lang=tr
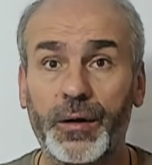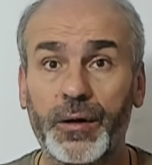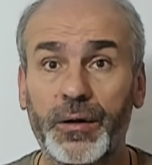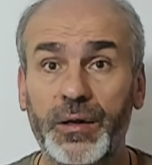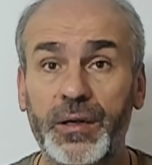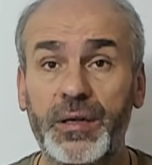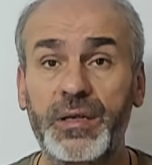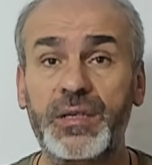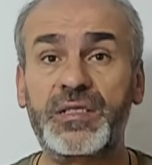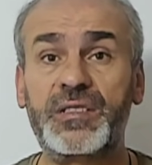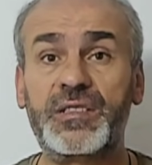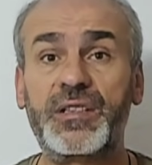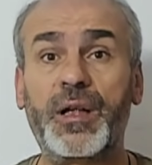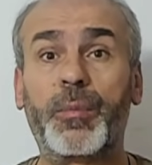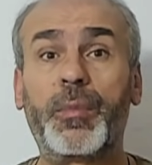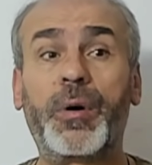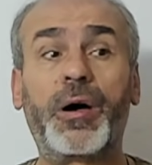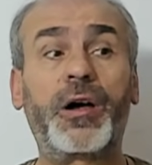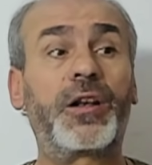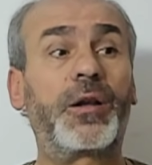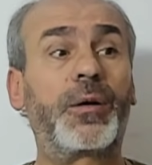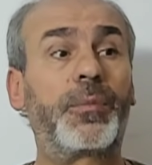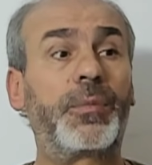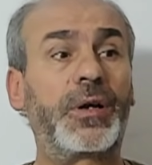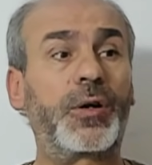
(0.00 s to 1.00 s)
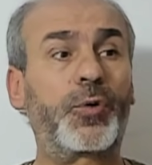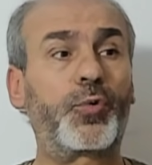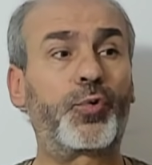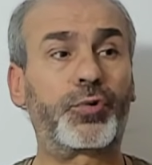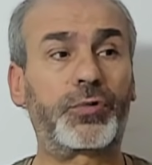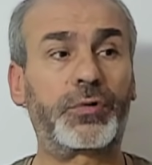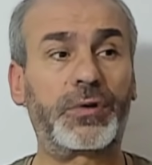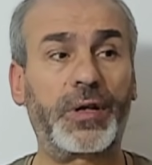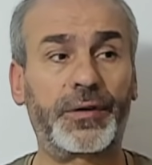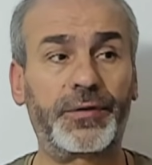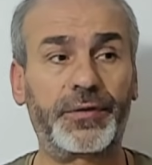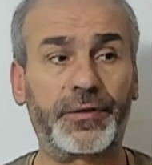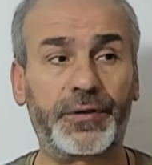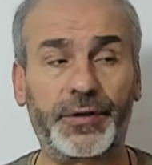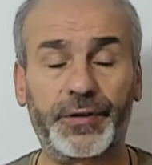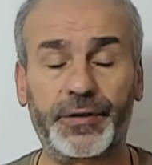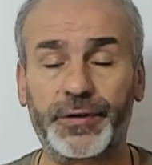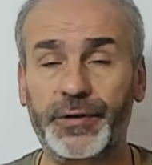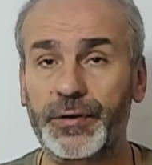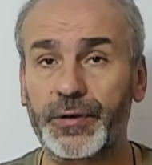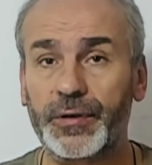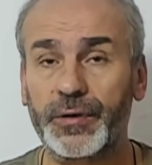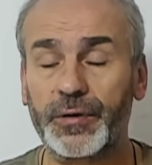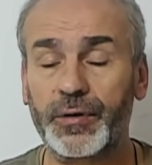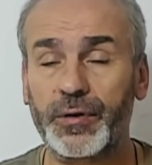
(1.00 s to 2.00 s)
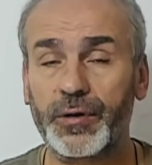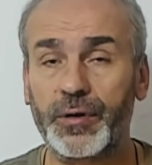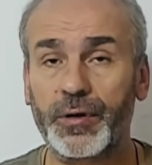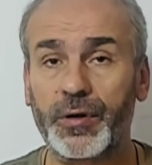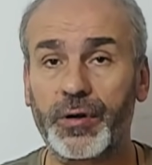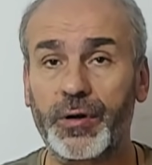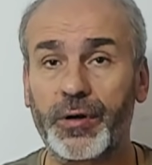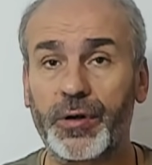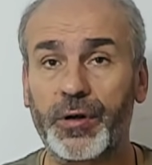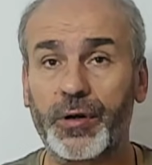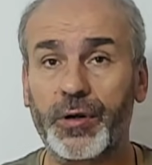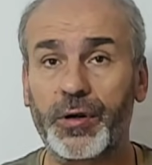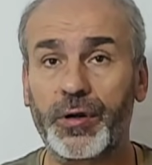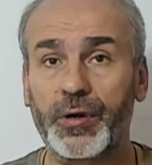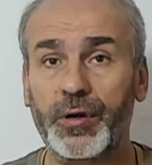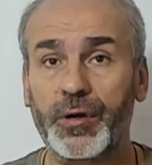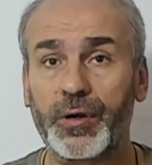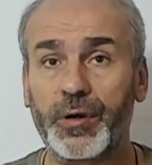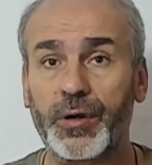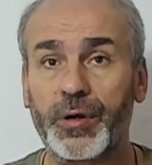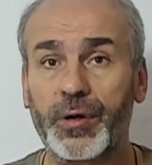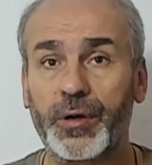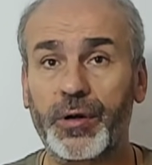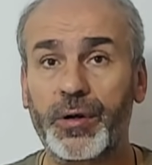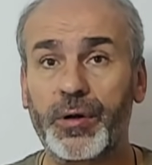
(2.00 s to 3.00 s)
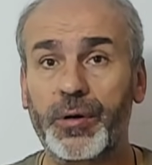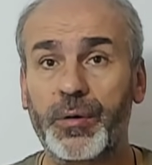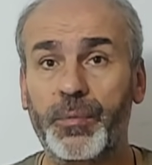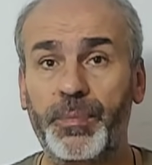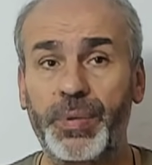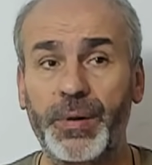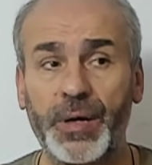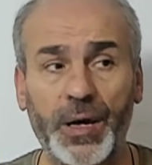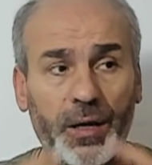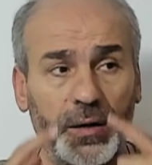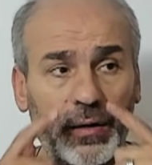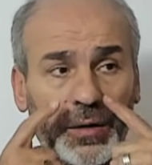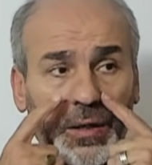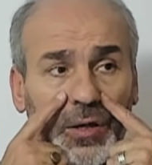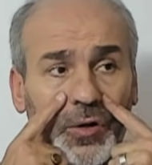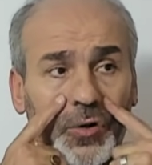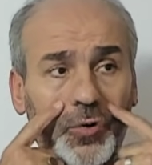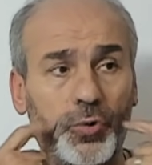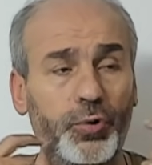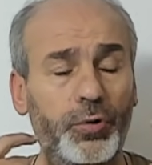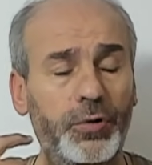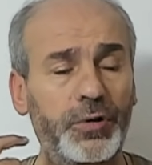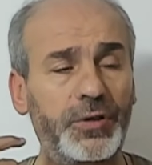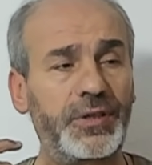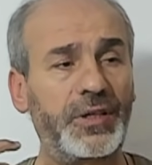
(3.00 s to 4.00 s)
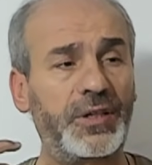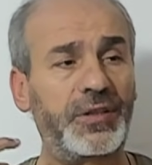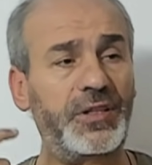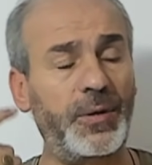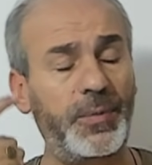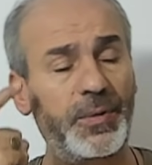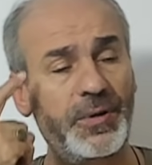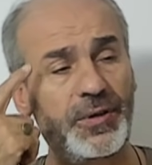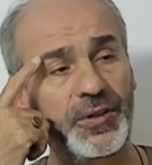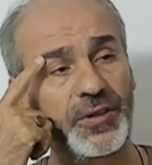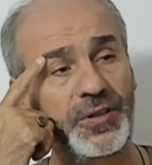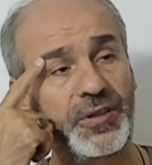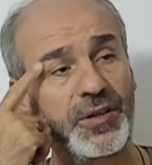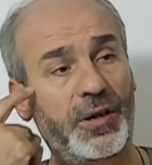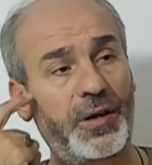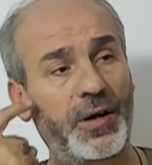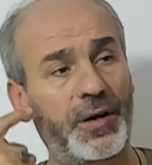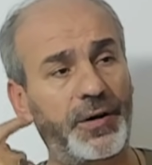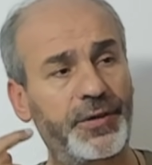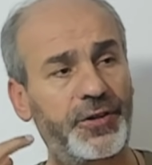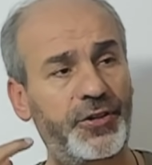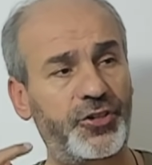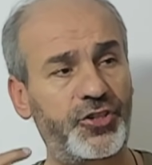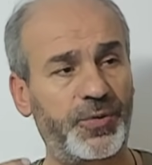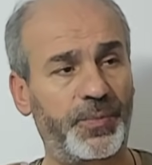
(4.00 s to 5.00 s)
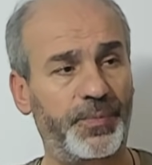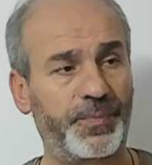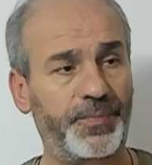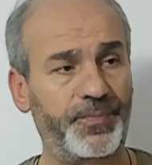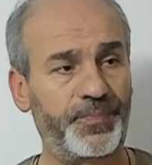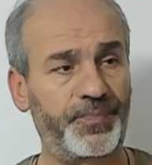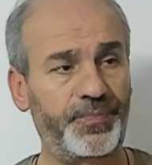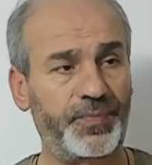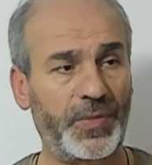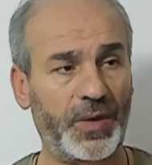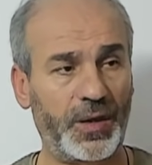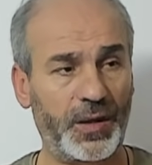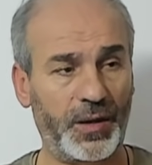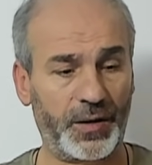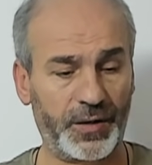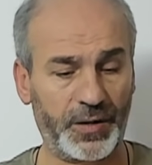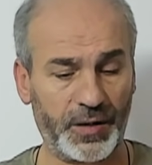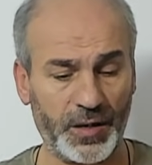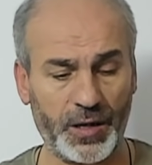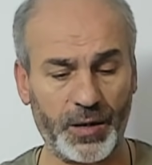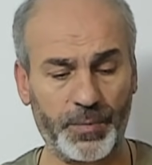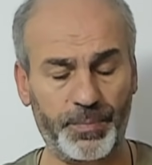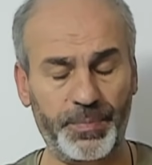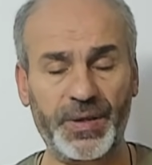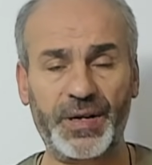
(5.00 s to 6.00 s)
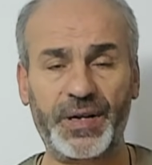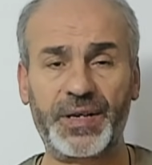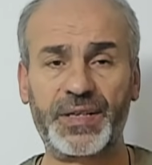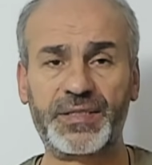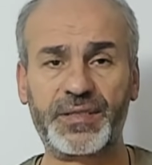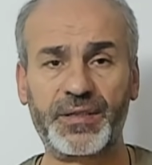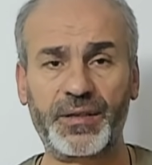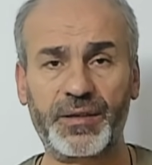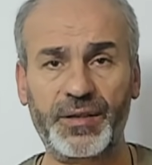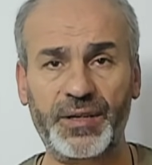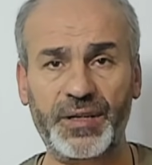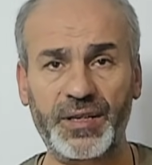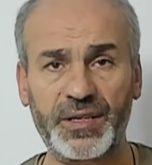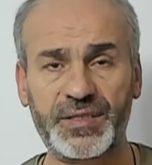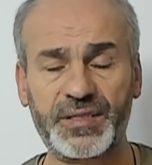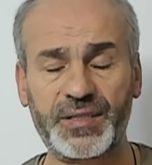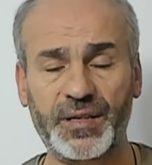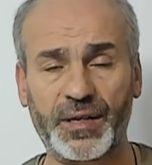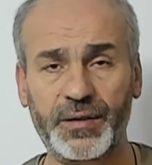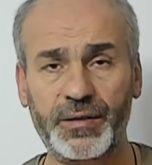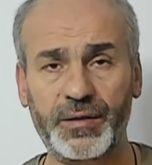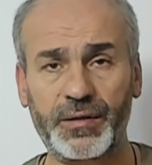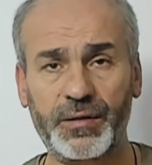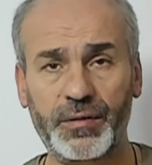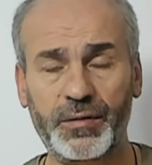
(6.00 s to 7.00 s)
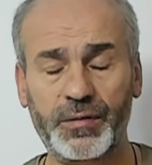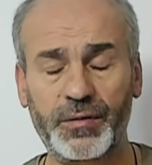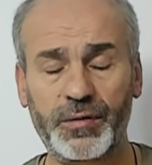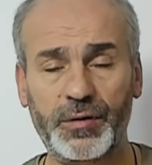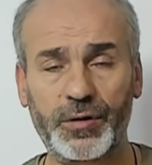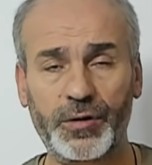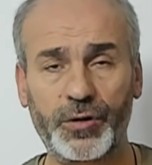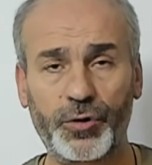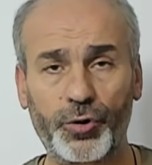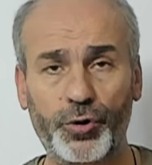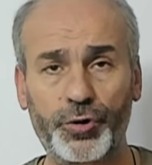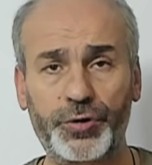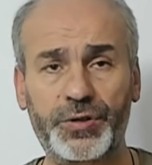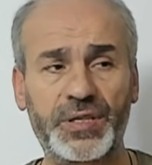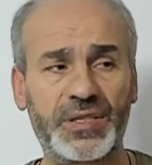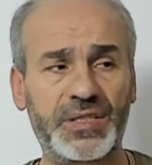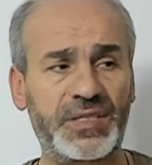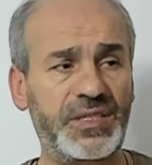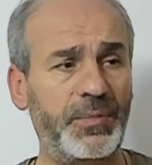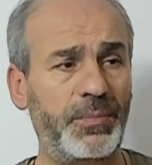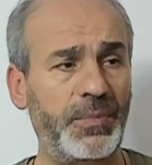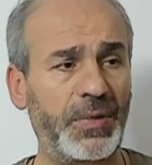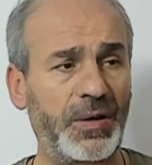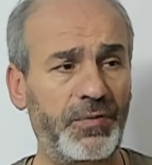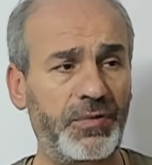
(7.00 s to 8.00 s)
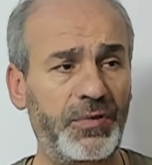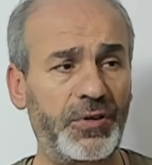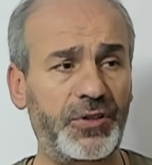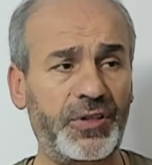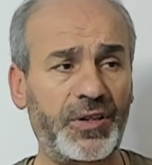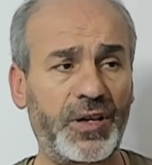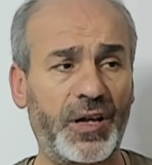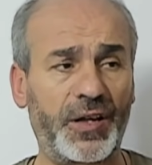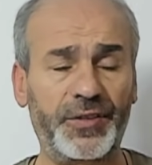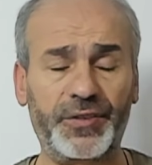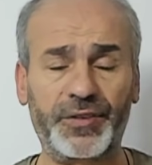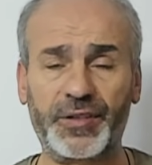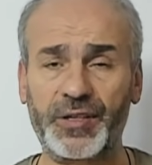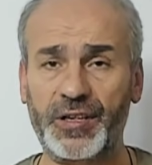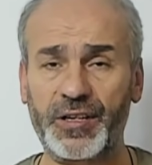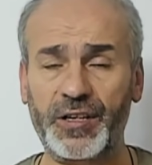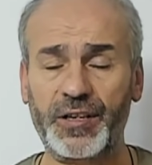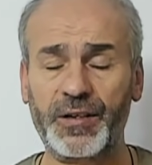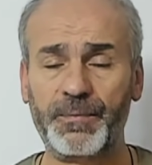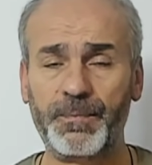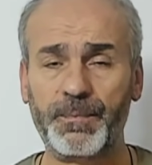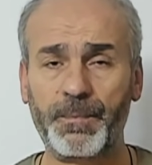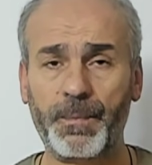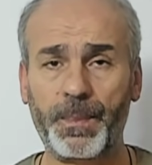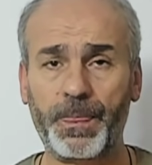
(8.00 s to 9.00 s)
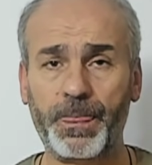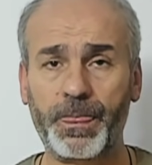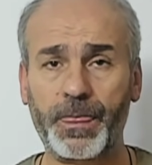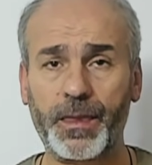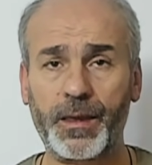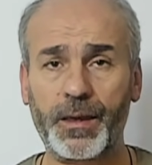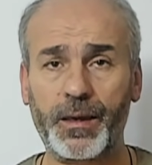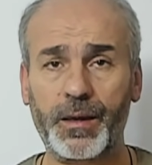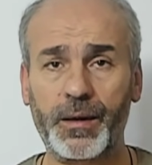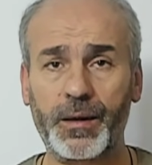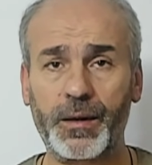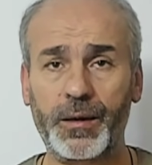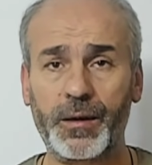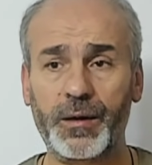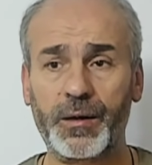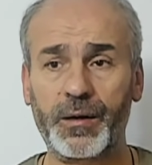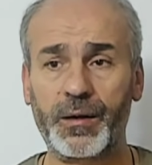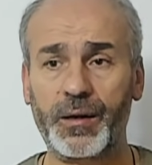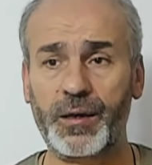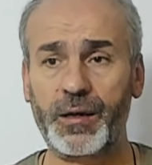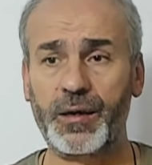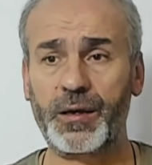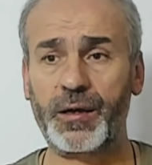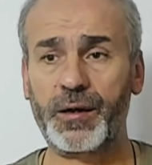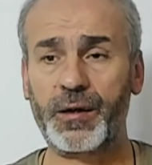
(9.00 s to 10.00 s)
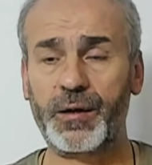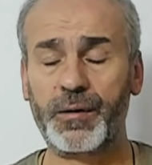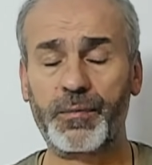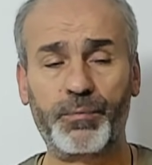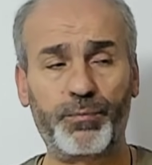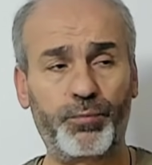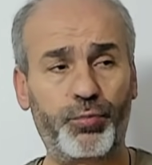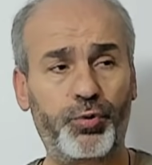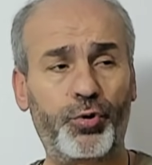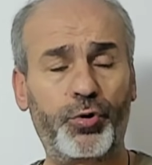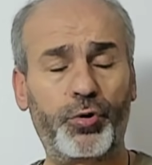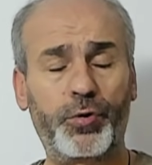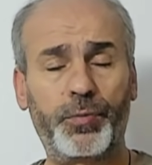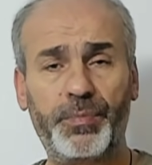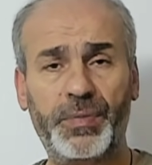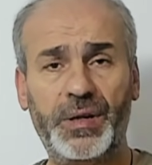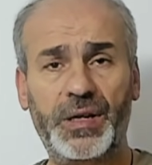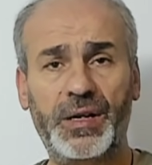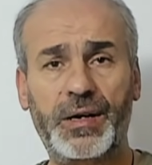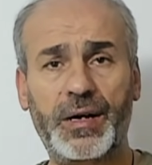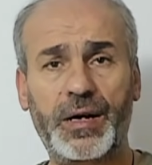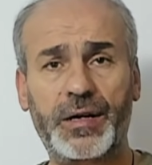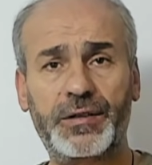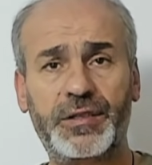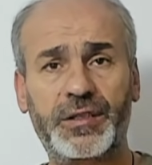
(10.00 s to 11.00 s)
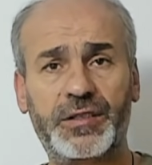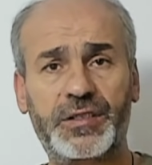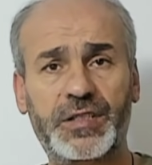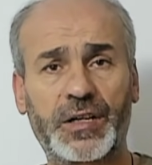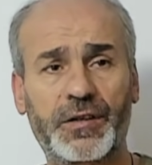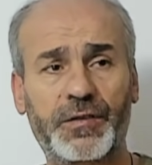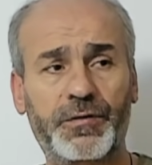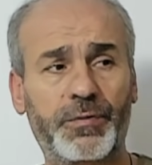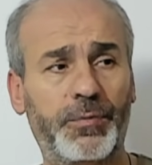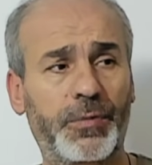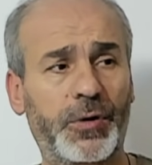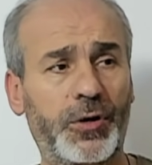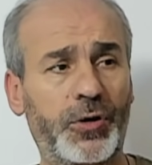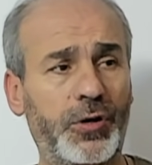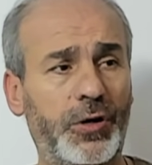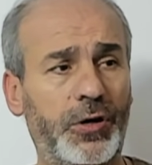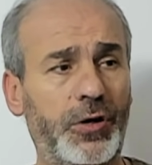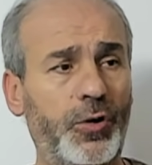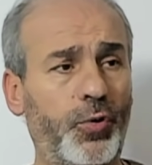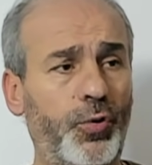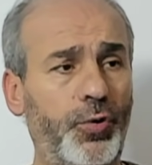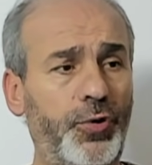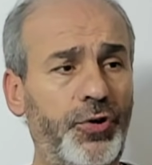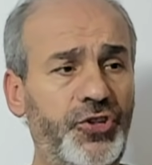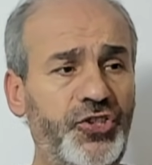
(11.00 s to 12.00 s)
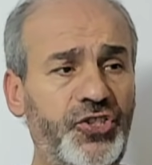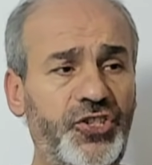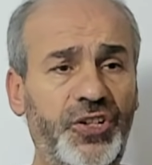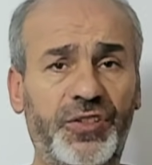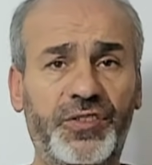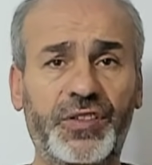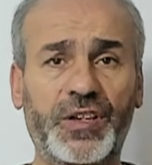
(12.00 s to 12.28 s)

İslam alemine kutlattırdı. Bir Allah'ın kulu da demedi ki kardeşim ya birisi Nisan, ötesi Mevlid Kandili, e bu miladi takvime göre, o hicri